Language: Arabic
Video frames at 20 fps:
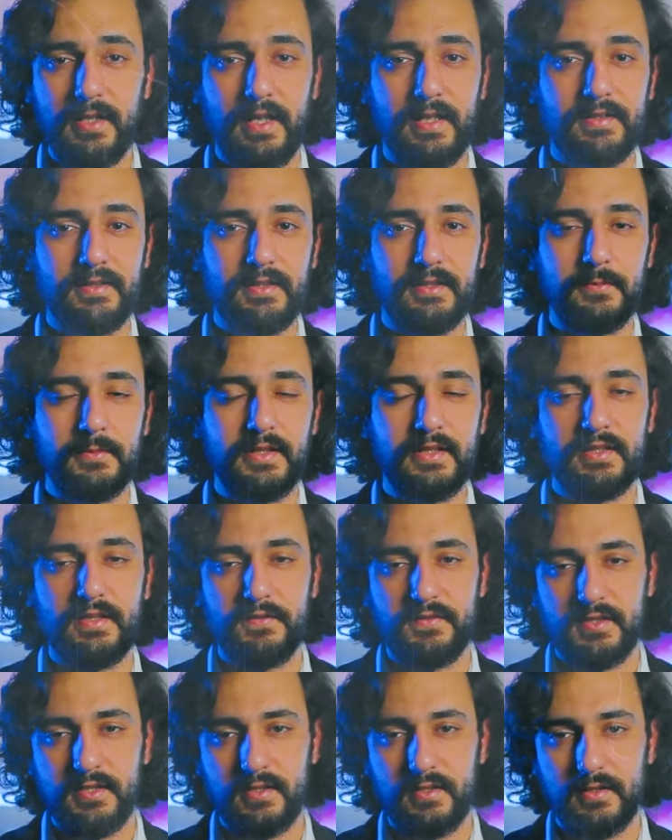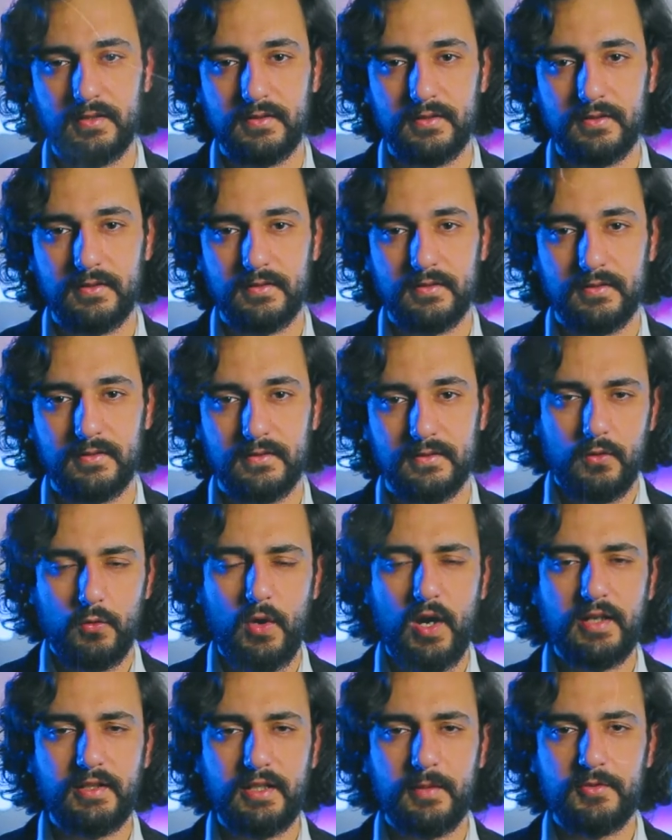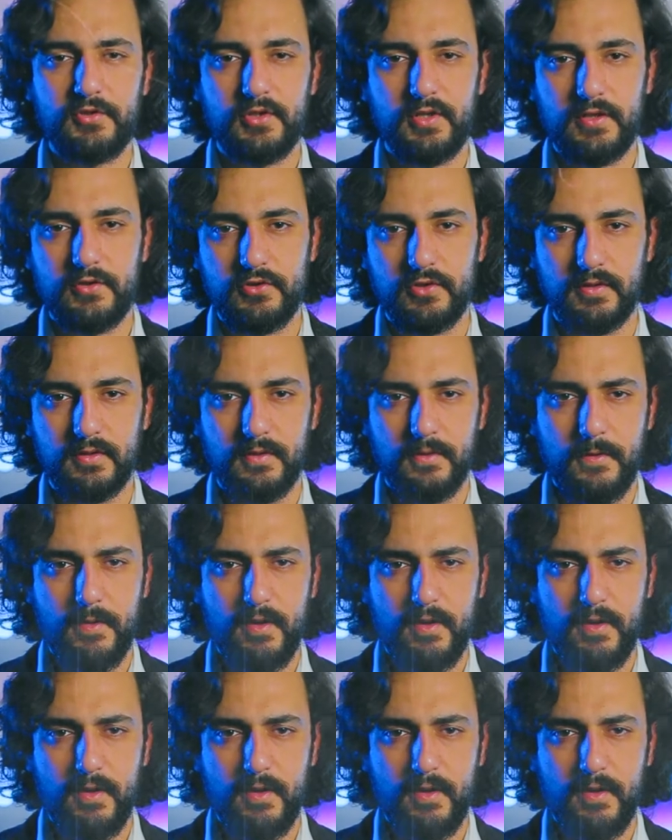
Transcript: العديد من التفسيرات وهيدا مش كل شيء